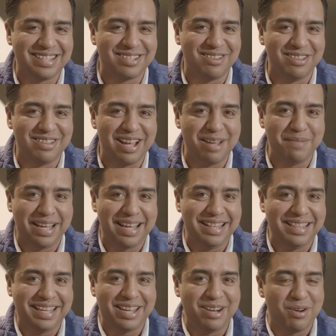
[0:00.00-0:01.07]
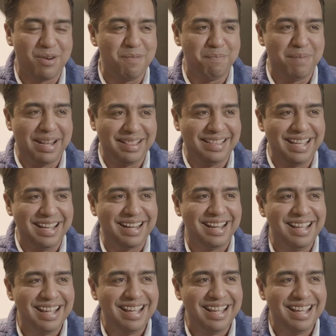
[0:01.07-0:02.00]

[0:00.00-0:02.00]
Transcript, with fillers: con toda mi gente, quiero compartir